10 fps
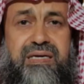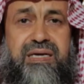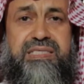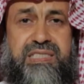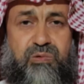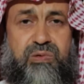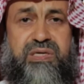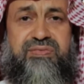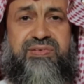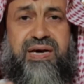
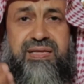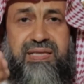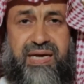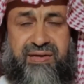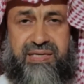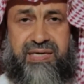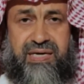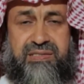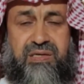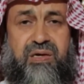تسويه في هذه
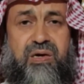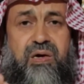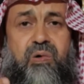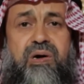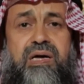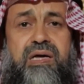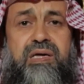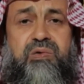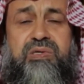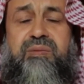الحياة هو
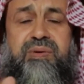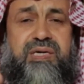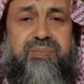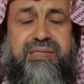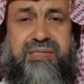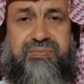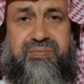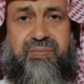يعتبر عبادة